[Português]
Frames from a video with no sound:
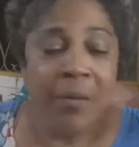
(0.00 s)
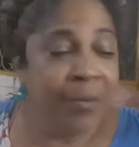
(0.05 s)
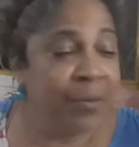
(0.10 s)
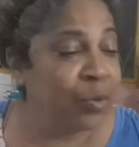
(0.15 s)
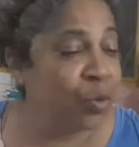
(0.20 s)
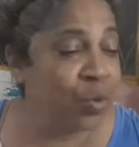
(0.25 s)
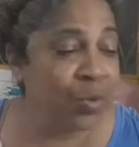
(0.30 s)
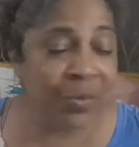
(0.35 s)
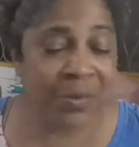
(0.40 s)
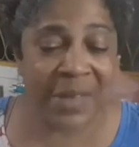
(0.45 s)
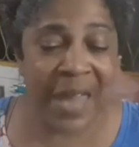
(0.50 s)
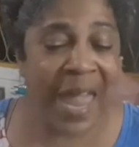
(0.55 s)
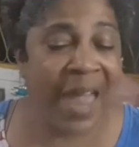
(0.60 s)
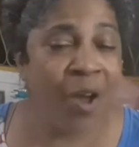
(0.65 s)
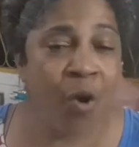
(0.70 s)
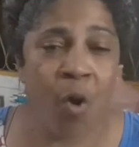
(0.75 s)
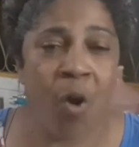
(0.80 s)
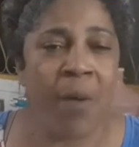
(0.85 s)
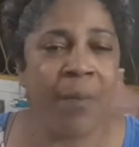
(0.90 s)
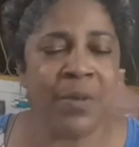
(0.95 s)
não
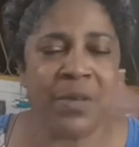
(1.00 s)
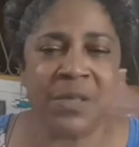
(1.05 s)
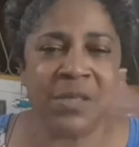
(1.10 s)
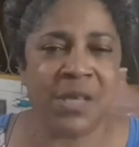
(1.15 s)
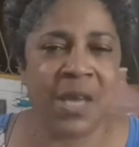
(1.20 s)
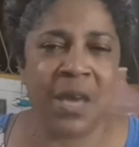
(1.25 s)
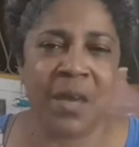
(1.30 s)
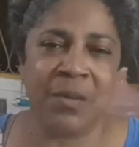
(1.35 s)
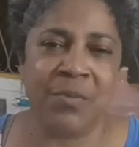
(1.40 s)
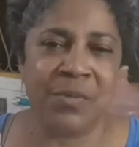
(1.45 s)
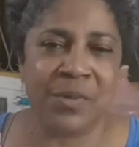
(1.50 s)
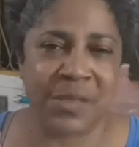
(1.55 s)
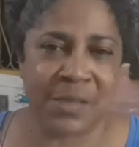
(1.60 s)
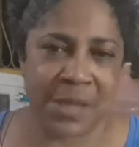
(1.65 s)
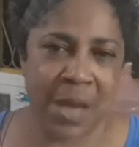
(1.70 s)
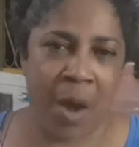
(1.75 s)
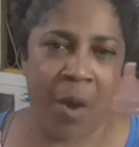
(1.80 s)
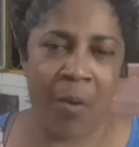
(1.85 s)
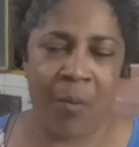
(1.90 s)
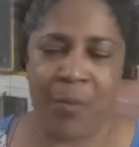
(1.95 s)
tem como dizer que não
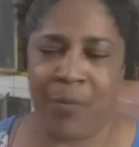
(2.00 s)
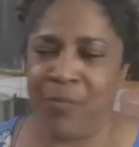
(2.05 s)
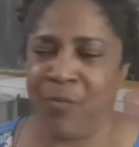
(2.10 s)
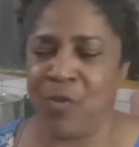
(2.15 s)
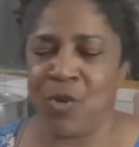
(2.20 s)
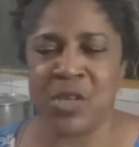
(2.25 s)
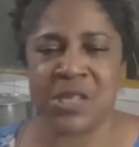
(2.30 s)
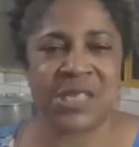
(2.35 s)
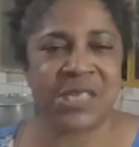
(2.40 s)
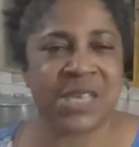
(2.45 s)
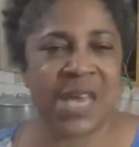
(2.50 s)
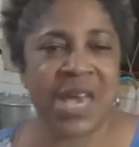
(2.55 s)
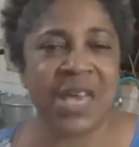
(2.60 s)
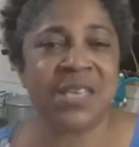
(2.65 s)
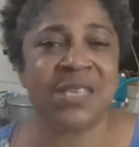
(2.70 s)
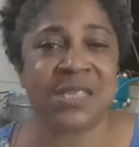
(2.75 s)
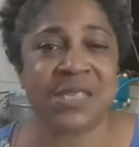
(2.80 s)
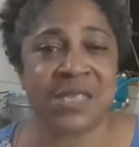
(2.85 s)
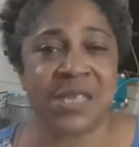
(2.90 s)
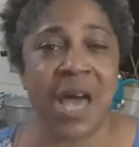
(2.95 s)
são.
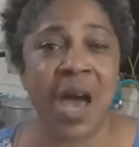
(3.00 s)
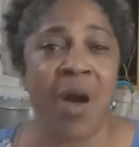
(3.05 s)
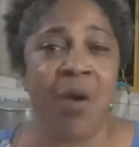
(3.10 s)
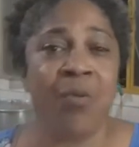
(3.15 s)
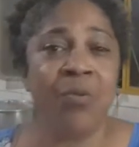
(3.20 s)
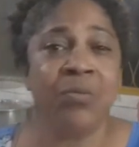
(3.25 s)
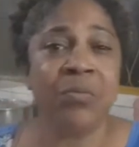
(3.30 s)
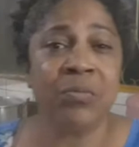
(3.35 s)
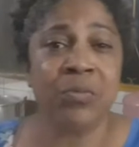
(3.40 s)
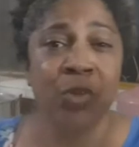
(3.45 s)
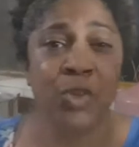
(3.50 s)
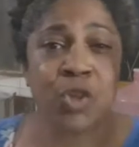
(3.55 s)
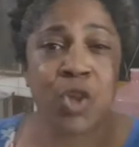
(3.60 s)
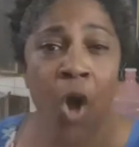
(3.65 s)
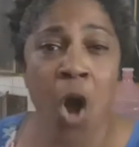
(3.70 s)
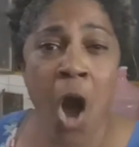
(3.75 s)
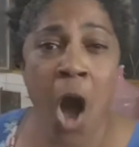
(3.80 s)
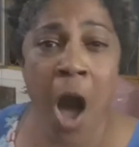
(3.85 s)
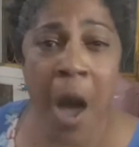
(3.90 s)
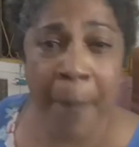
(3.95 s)
Vocês são
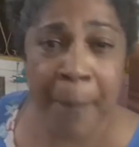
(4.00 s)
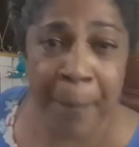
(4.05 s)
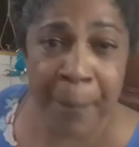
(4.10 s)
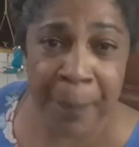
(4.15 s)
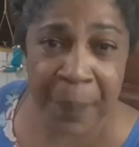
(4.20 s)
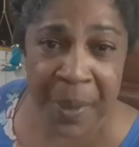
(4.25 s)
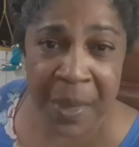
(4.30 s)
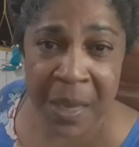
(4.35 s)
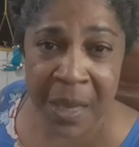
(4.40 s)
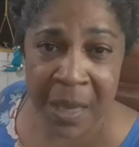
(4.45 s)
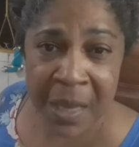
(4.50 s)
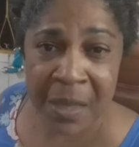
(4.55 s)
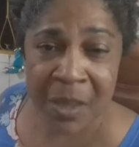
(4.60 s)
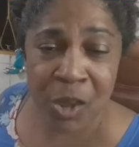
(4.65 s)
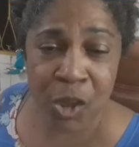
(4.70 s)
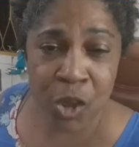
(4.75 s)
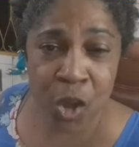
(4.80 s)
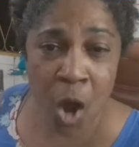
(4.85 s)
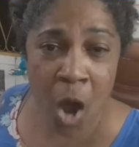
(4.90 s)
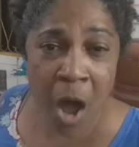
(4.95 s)
top.
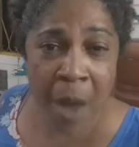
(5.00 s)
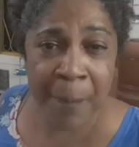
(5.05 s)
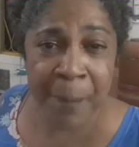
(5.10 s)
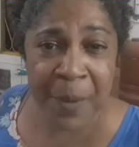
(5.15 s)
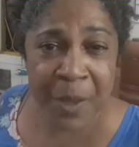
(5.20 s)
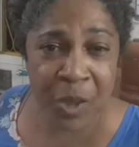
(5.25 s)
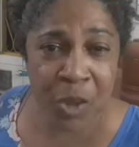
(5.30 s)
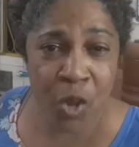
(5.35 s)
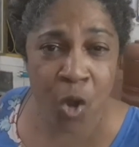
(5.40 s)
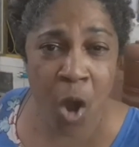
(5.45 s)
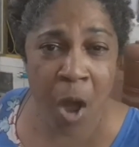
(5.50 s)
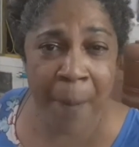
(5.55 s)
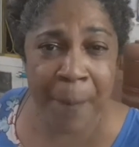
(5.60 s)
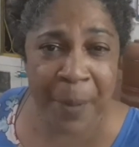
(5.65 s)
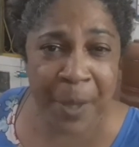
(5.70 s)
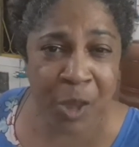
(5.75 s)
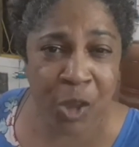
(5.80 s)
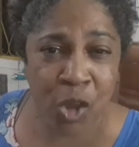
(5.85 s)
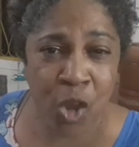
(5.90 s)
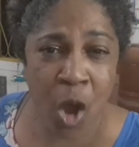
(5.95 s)
Top,
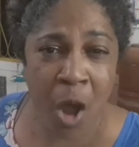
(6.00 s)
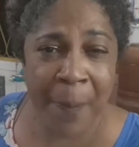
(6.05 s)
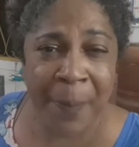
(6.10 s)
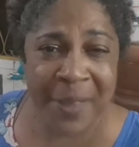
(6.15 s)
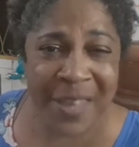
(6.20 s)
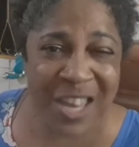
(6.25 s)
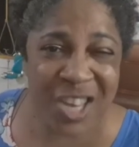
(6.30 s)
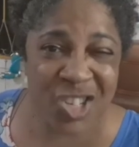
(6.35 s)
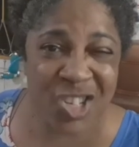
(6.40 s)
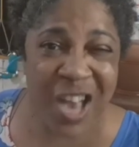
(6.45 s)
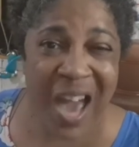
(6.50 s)
top, top das